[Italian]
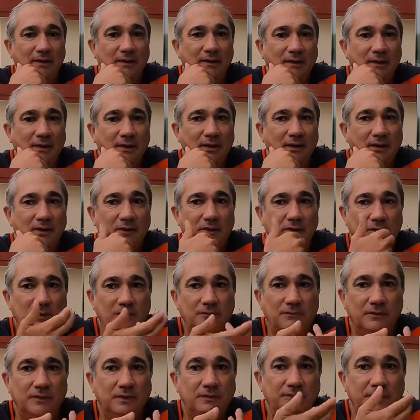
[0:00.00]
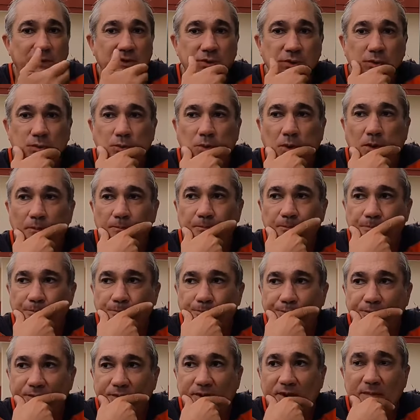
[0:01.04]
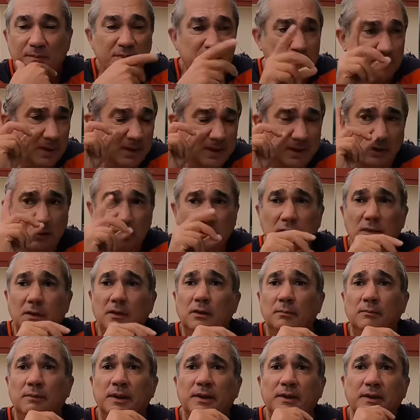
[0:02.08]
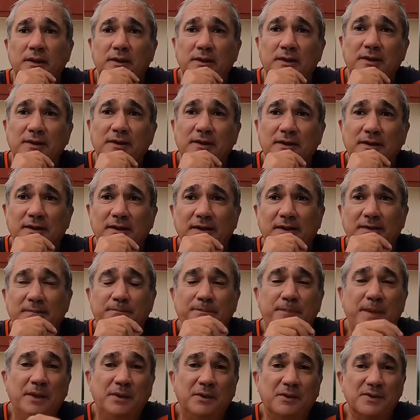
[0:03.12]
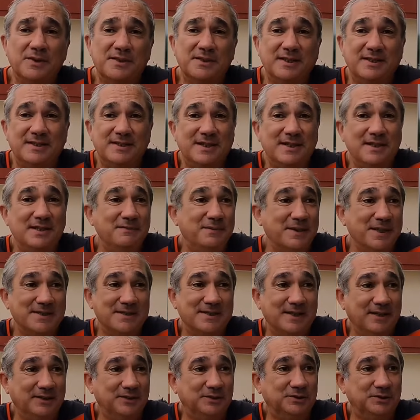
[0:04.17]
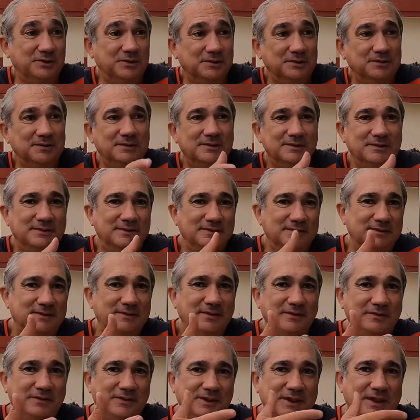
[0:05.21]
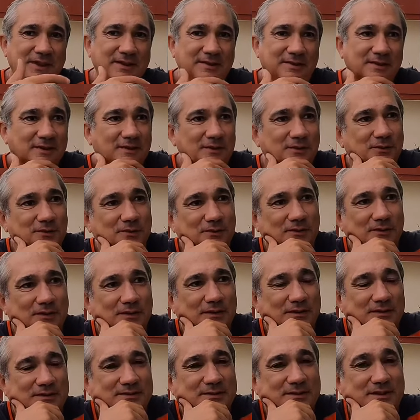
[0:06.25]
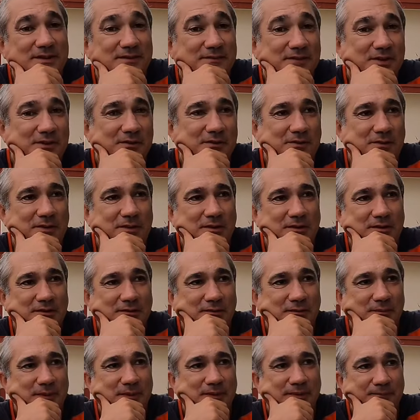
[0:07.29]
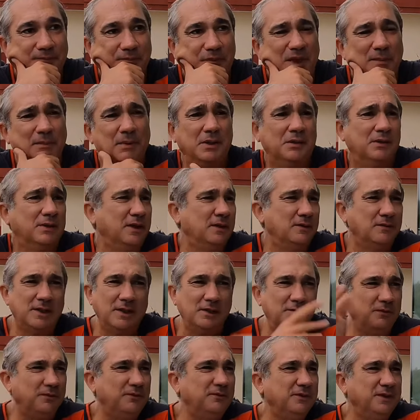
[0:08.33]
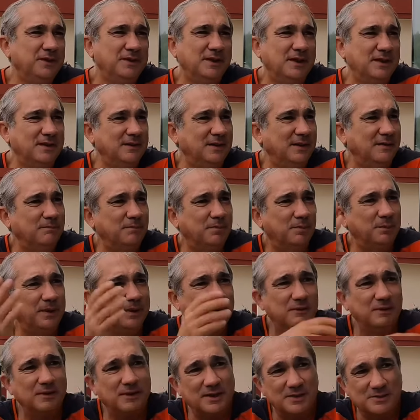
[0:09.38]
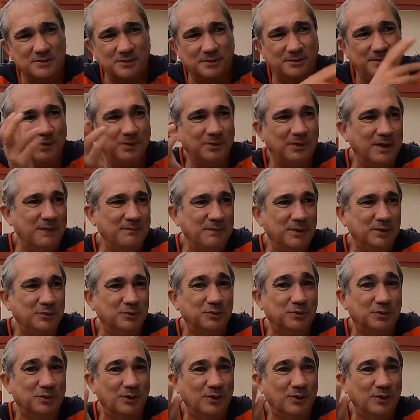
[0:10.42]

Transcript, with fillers: eh, io ne, feci uno e mi sbagliarono le gomme. Però se sei di passaggio eh, devi stare attento esatto. Eh, se ti vincola. Esatto, esatto. A meno che non hai un'infinità di tempo, ma in quel caso, ripeto, cambia. Non tutto. è il